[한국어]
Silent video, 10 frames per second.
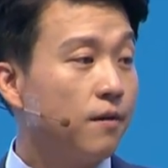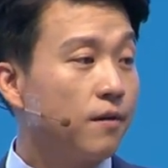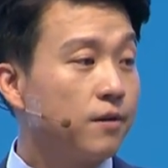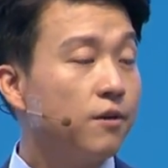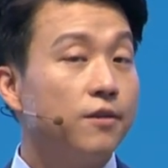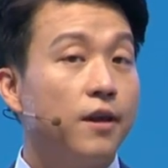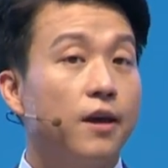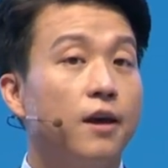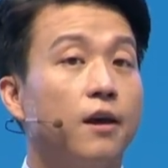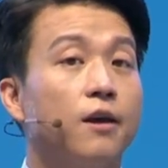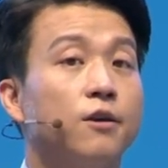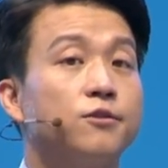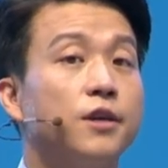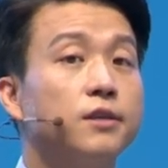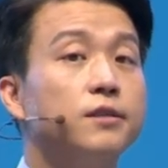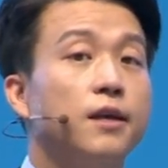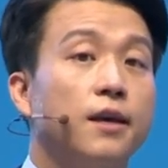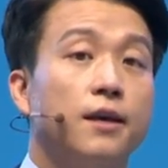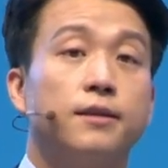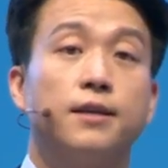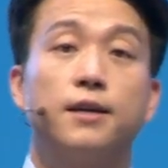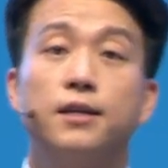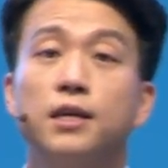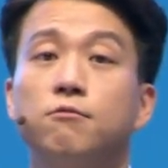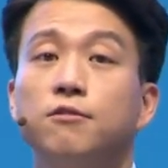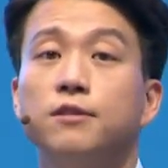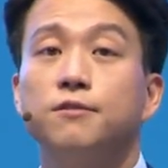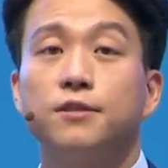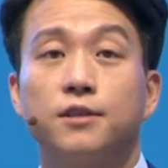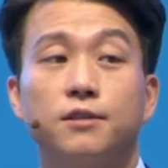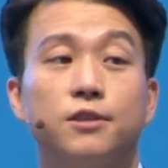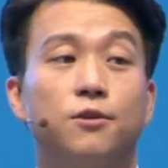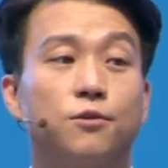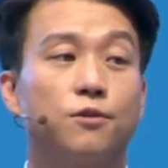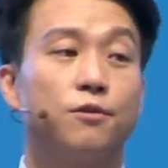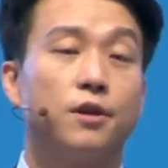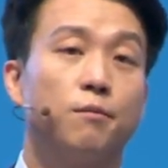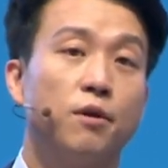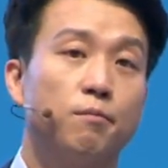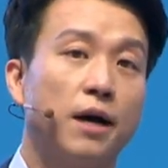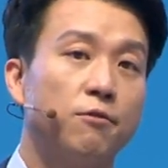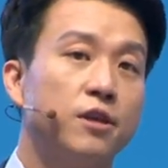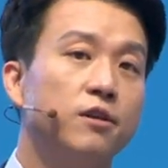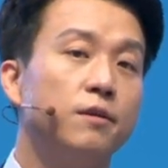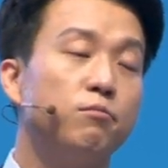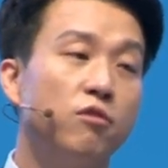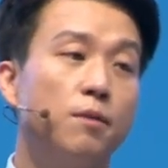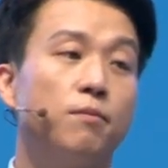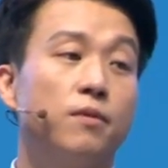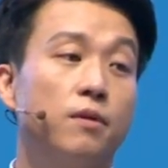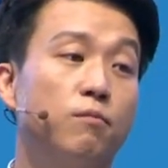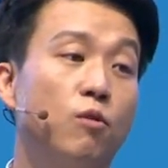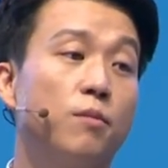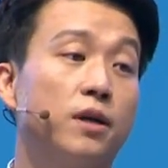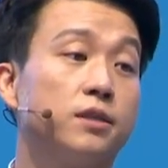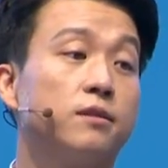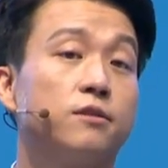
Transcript: 그런데 최근에 살아남고 있는 회사들이 어떤 거냐면 바로 이 플랫폼 방식을